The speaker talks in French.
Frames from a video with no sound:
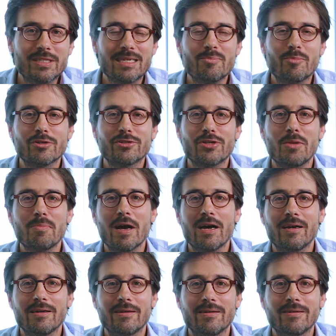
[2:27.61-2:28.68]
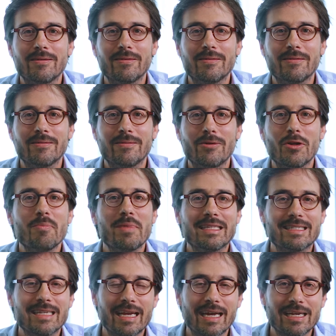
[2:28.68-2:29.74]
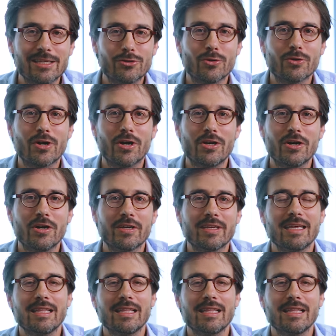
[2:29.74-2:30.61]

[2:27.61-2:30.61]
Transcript: C'est pas seulement le médecin radio-oncologue.